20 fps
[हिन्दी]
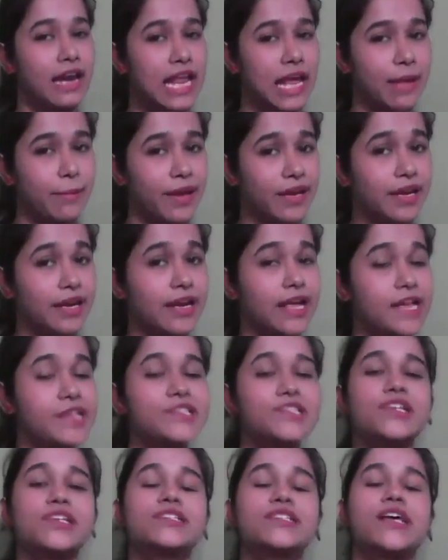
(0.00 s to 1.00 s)
लेमन की
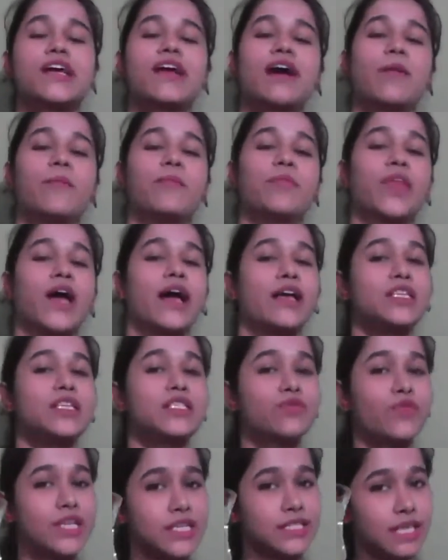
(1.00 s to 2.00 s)
डेंसिटी से कम था
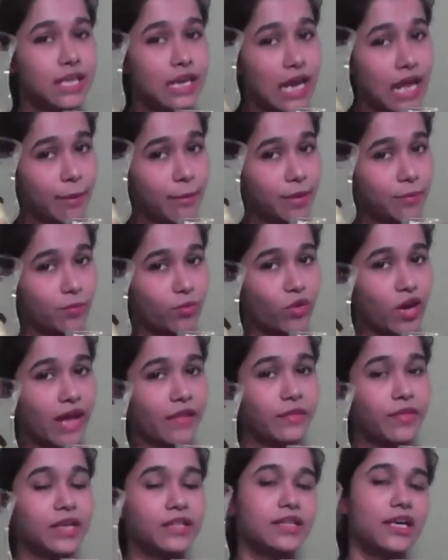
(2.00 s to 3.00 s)
इस वजह से लेमन पूरा
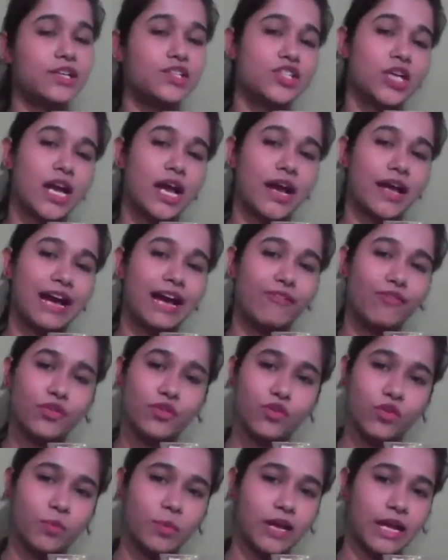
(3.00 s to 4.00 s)
अंदर तक चला गया वो
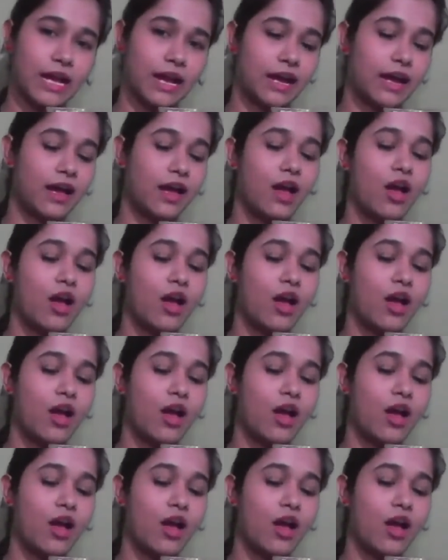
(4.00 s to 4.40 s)
डूब गया